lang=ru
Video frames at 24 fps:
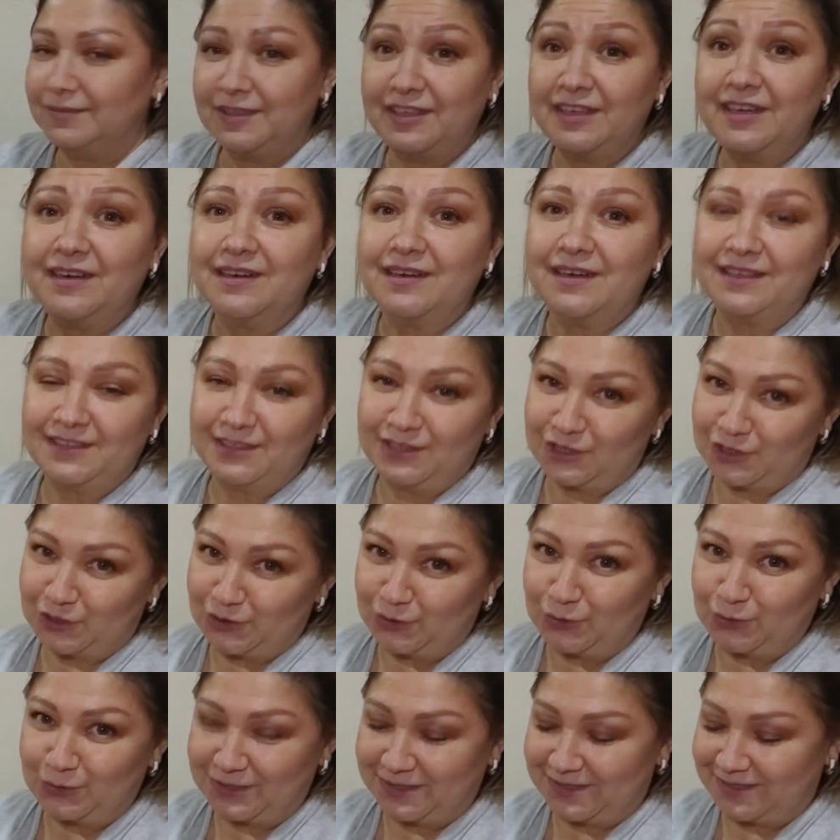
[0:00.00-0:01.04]
Я,
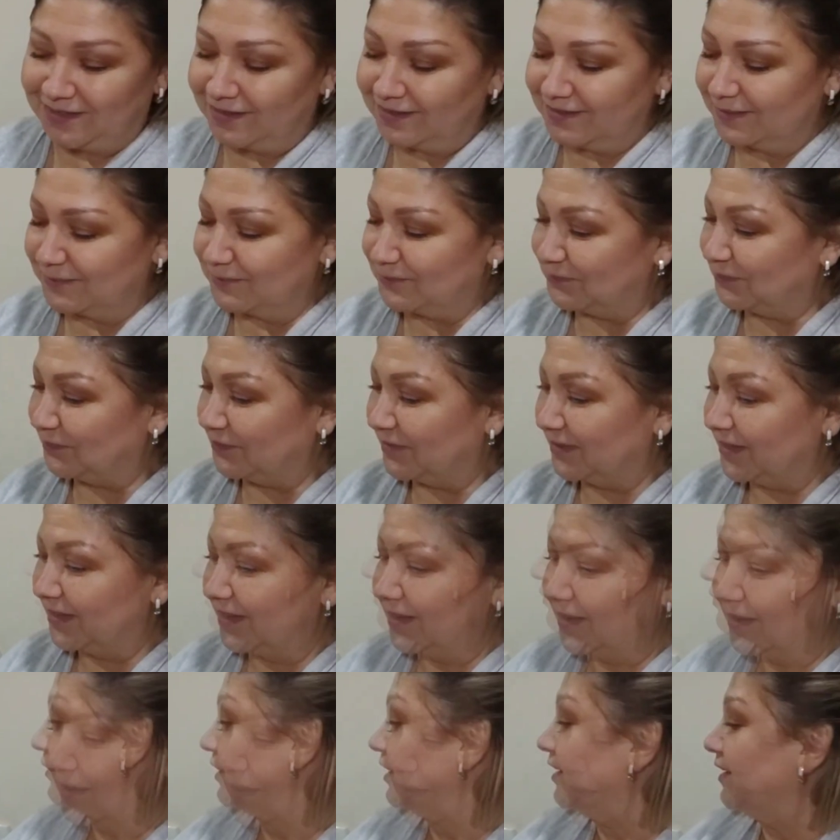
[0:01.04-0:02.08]
конечно, устала.
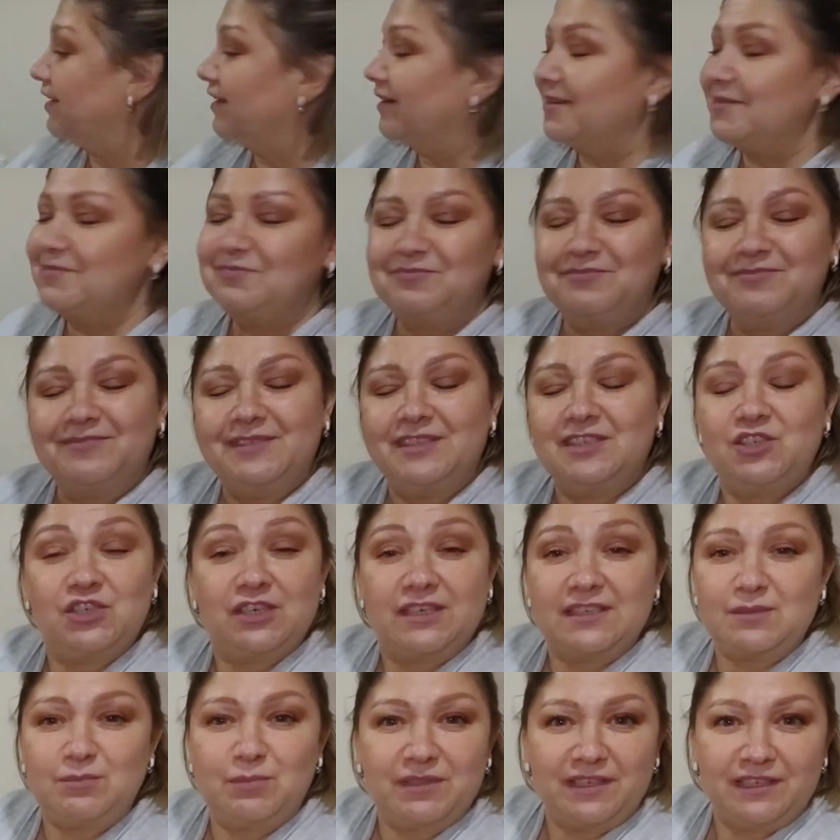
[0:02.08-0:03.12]

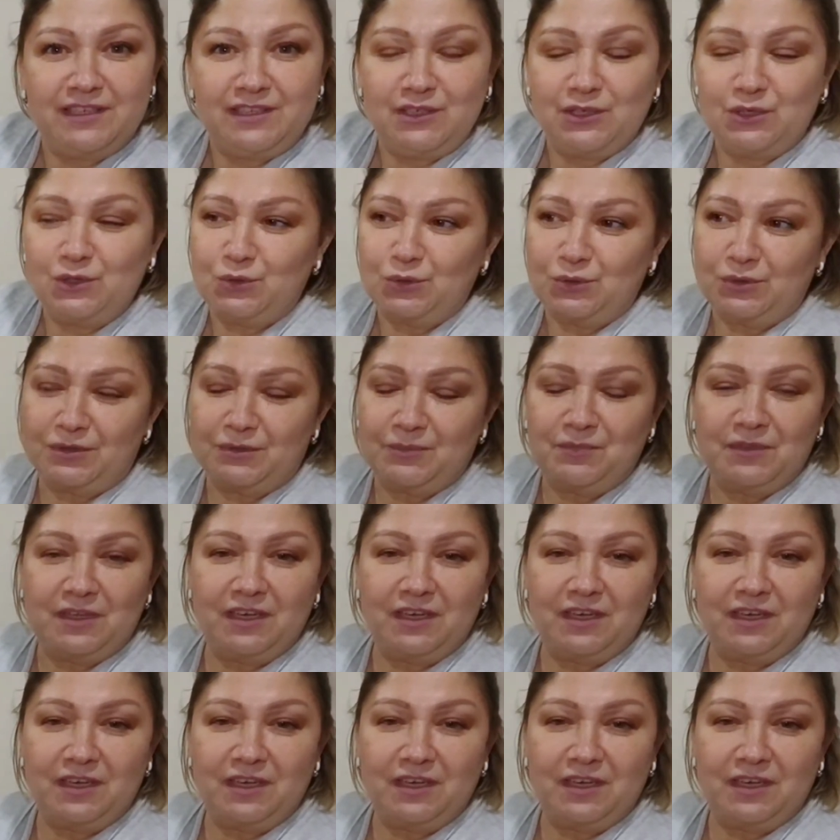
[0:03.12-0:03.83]
Сейчас был анекдот.